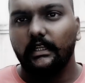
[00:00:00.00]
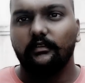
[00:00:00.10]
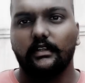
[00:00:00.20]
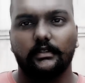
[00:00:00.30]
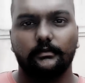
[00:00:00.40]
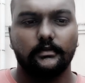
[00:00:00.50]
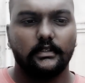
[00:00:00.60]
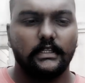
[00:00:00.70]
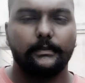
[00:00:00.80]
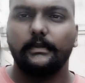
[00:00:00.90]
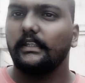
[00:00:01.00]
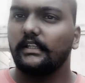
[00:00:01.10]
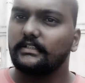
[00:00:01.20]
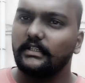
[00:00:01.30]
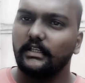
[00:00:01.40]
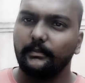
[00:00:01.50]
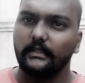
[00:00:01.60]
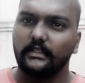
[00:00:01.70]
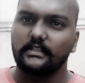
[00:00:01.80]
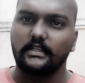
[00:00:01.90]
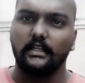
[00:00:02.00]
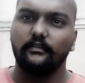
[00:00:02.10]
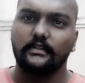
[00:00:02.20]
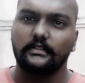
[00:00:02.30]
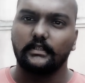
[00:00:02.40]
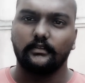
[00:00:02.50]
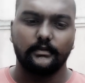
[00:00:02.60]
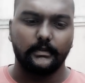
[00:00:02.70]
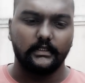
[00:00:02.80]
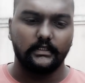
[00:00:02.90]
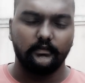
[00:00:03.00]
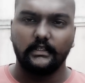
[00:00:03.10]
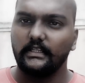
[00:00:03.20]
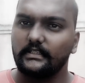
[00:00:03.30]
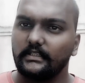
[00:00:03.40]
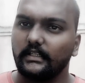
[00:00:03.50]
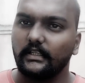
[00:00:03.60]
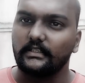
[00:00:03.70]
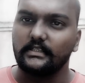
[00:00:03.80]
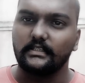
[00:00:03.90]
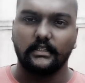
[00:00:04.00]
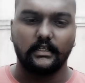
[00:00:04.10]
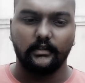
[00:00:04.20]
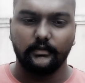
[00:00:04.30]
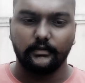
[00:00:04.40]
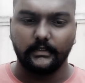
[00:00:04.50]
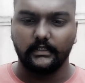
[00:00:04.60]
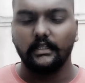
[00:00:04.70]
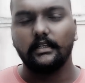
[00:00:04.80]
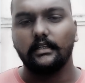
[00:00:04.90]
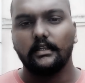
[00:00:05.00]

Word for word: எல்லாருக்கும் வணக்கம் இப்போ நீங்கள் இதில் ஸ்டில்லில் பார்த்துருக்க ஷானிவாஸ் சார் வந்து பார்த்தீங்கன்னா விடுதலை சிறுத்தைகள் கட்சி சார் அண்ணன் வந்து பார்த்தீங்கன்னா